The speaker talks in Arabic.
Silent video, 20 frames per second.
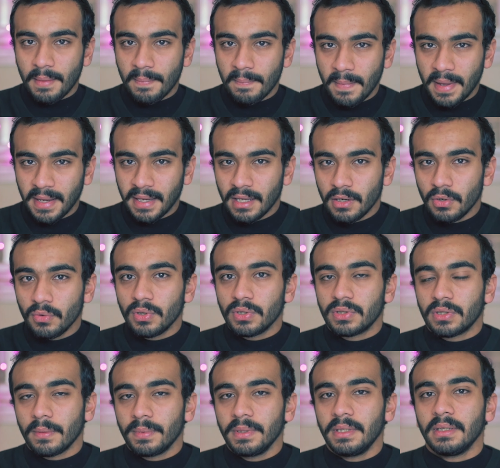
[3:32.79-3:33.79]
ميله
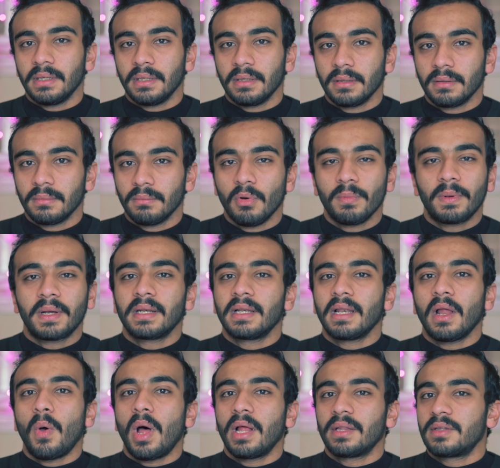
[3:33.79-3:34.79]
للطبيعي ممكن
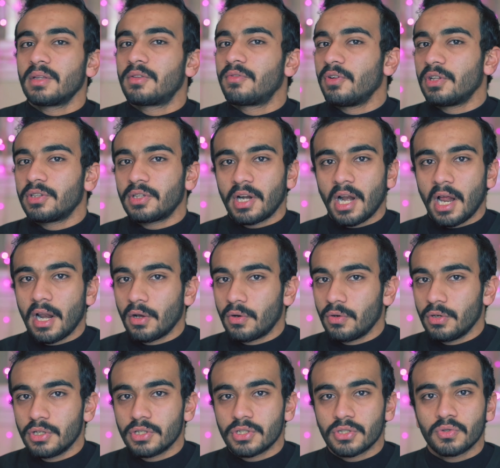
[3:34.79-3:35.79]
لو حطيت فلتر على
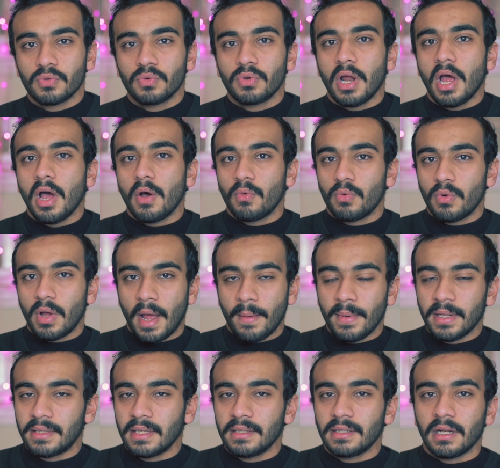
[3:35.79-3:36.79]
كل الصوره او
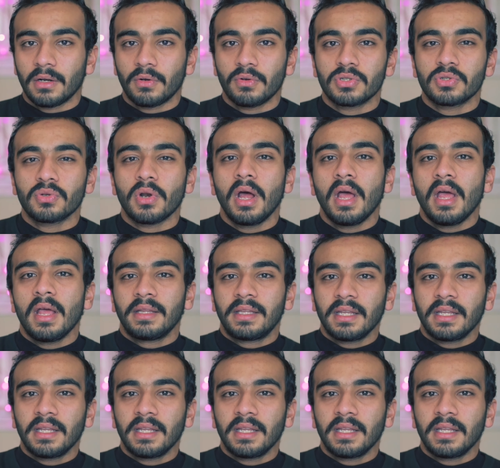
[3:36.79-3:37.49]
عملت ايه على كل صوره